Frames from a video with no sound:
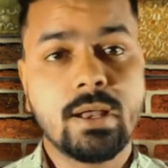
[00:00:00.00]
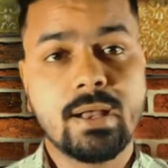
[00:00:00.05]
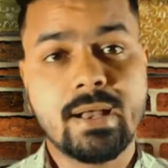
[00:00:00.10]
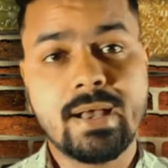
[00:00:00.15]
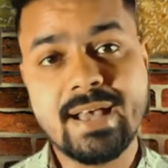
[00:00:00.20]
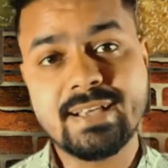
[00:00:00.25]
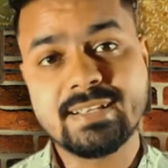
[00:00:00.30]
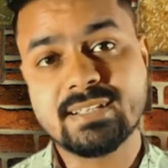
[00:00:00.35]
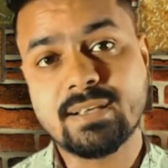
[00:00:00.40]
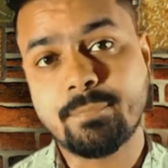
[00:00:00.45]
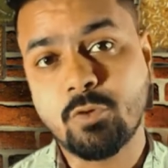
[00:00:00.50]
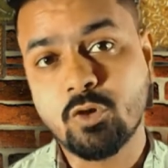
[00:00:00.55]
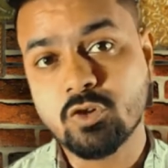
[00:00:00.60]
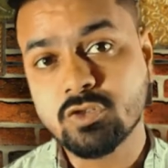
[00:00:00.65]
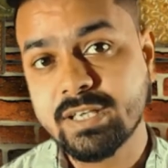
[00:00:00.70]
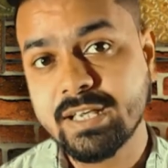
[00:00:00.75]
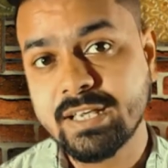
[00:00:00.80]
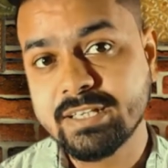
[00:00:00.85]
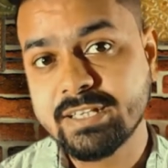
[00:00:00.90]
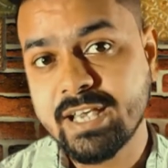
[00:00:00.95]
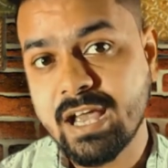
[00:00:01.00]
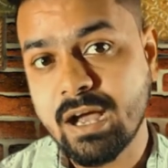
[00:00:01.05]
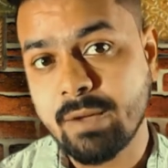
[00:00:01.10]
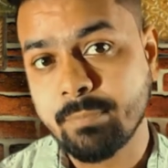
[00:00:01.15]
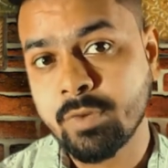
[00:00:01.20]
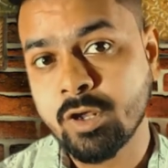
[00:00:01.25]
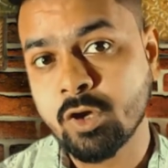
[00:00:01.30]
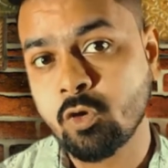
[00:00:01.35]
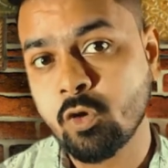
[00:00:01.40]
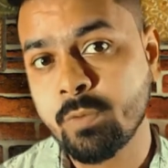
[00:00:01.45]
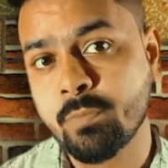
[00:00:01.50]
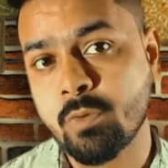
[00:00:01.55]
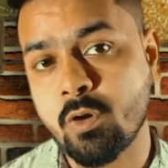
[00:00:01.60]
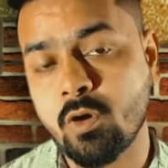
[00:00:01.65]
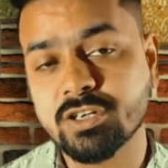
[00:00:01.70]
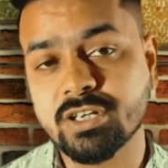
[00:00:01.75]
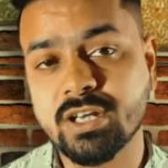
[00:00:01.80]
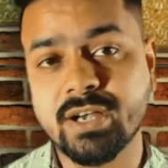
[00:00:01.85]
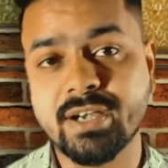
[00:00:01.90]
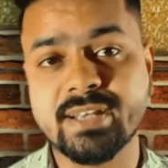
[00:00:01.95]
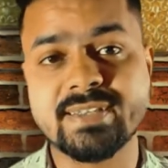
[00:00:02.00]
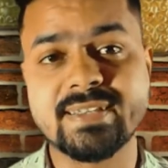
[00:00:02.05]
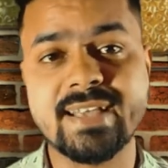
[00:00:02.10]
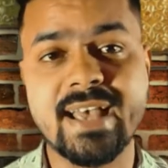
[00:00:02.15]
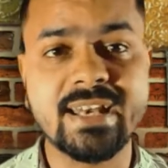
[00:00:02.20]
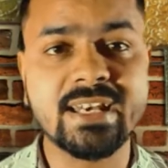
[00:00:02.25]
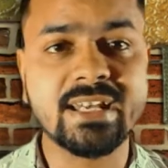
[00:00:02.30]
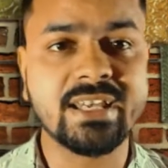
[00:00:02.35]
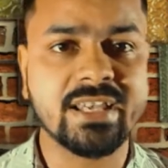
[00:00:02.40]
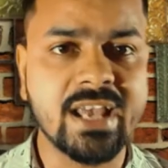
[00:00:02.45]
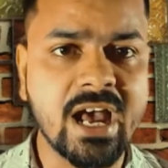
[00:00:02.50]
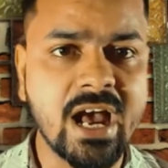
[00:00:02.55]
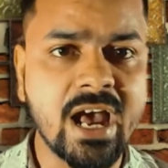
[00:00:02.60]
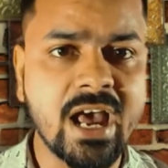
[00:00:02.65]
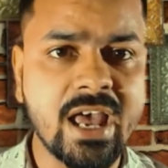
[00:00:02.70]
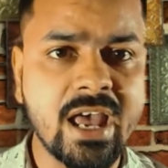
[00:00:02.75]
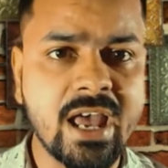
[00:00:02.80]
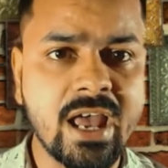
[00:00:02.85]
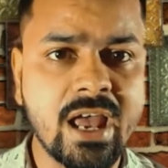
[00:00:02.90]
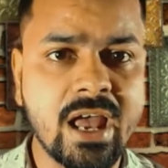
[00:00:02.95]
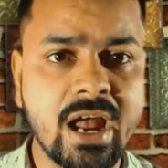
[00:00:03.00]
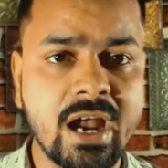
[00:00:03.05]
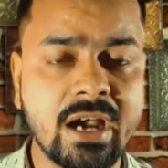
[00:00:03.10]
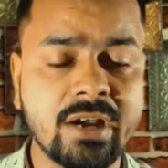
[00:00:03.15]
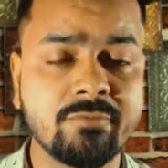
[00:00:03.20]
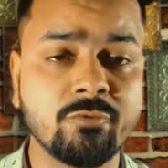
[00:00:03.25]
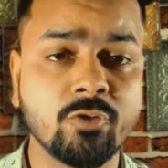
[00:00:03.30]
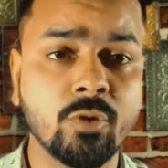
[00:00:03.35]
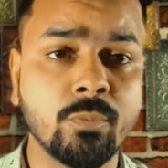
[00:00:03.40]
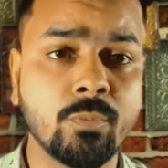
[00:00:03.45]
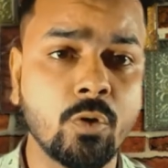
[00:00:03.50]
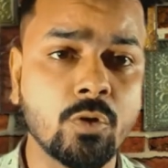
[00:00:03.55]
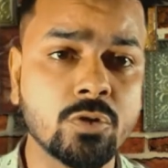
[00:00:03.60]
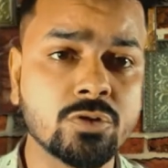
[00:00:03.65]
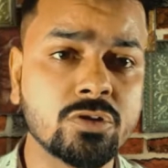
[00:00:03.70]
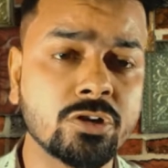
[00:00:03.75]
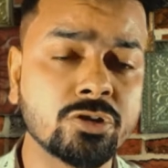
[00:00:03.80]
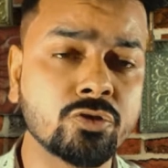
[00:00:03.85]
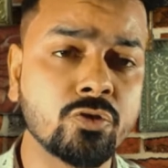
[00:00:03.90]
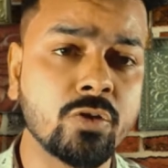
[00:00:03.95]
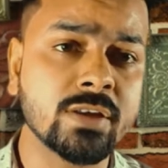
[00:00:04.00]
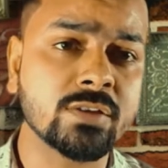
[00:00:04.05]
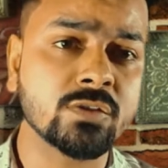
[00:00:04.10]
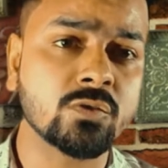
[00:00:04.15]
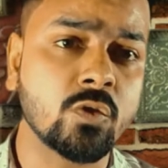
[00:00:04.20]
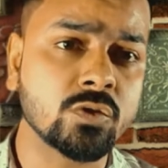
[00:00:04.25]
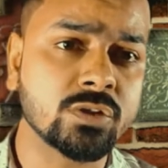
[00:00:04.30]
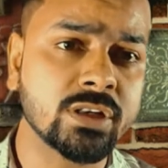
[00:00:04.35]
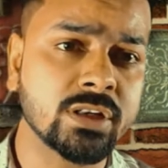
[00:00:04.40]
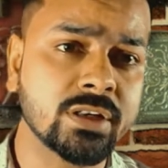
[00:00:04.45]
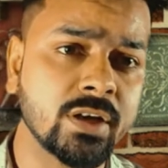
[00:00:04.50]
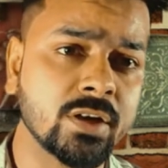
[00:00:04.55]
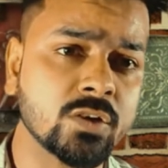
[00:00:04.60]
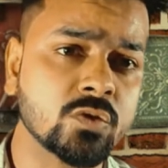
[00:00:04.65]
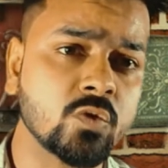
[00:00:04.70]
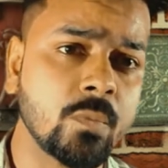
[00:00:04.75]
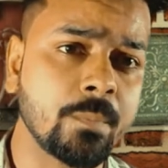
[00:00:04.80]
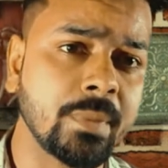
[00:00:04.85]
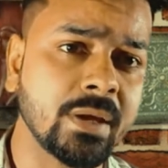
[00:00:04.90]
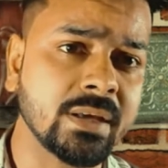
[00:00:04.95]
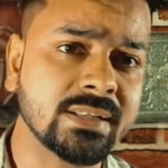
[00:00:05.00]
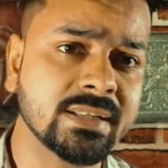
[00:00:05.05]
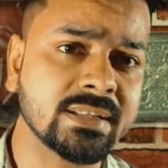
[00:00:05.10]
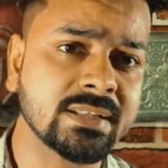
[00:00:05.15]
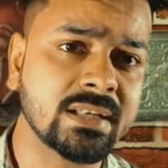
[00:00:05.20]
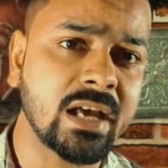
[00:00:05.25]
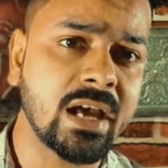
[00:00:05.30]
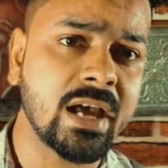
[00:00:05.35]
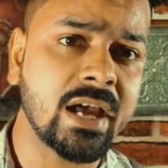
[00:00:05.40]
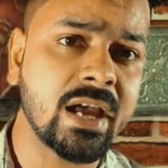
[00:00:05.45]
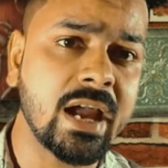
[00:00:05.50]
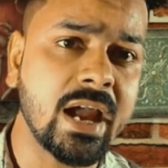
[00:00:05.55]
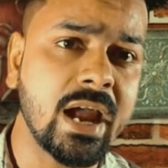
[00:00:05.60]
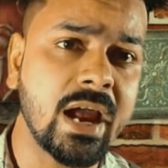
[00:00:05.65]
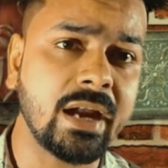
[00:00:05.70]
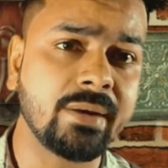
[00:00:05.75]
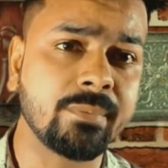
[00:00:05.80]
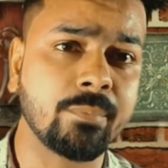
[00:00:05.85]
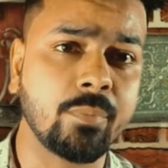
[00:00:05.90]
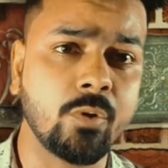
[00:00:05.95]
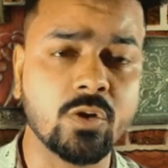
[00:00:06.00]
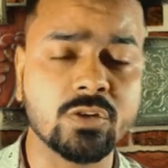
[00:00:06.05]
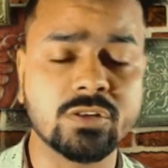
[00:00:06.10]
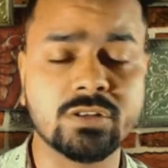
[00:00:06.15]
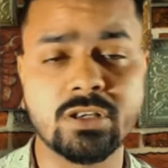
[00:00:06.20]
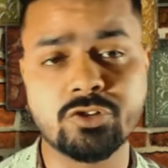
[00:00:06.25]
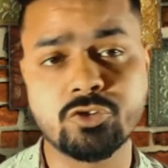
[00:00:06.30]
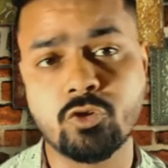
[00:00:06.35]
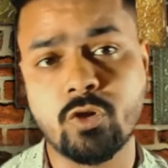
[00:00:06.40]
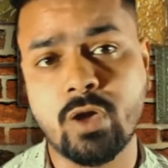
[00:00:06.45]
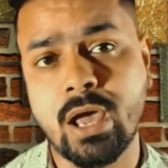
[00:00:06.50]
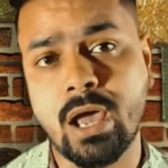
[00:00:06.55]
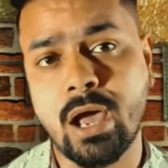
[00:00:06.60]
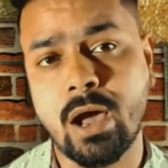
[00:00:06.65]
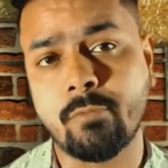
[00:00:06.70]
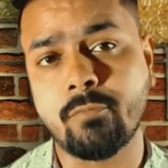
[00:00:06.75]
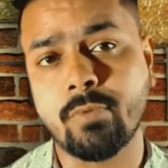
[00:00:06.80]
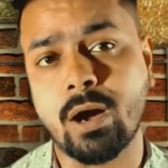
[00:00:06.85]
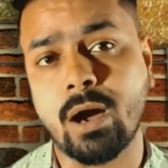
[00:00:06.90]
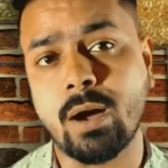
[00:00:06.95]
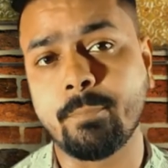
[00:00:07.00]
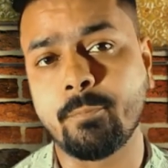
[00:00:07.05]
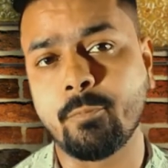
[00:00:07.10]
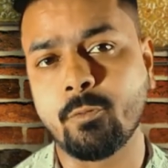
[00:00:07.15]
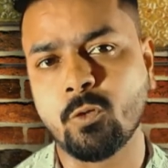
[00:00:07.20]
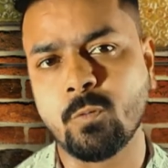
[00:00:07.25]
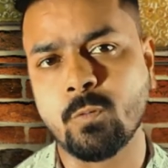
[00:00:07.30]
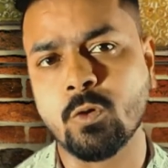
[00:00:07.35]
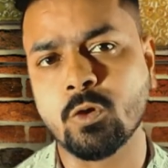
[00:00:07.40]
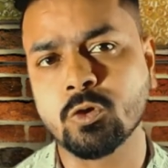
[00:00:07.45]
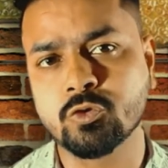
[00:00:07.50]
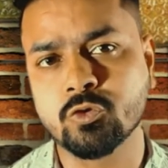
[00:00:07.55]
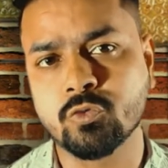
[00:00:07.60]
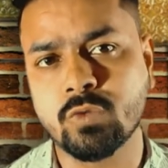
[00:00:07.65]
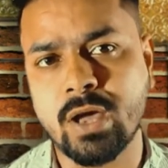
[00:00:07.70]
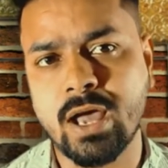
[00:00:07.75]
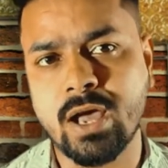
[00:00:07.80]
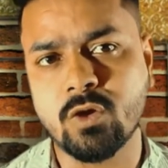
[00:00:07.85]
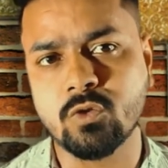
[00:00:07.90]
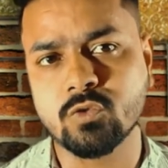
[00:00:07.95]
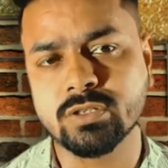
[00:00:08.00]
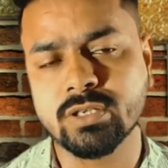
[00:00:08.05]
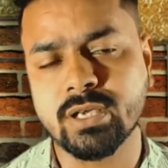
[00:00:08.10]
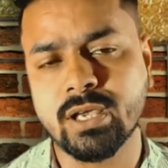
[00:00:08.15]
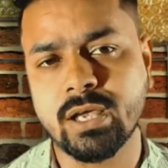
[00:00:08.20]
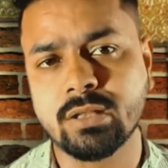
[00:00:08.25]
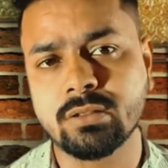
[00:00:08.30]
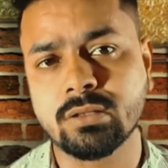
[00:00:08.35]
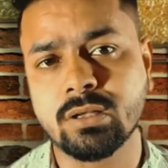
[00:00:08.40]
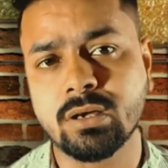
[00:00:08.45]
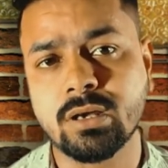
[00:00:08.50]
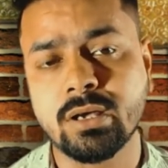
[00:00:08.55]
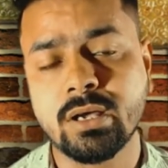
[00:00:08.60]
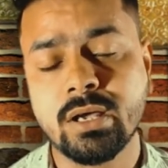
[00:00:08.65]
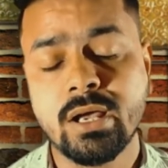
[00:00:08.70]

गाइस सपोज कीजिए हमने कोई ब्रोशर डिज़ाइन किया है एंड वो ब्रोशर जो है 100 से 150 पेजेस का है एंड ब्रोशर जो है अब अप्रूव हो चुका है उसके अंदर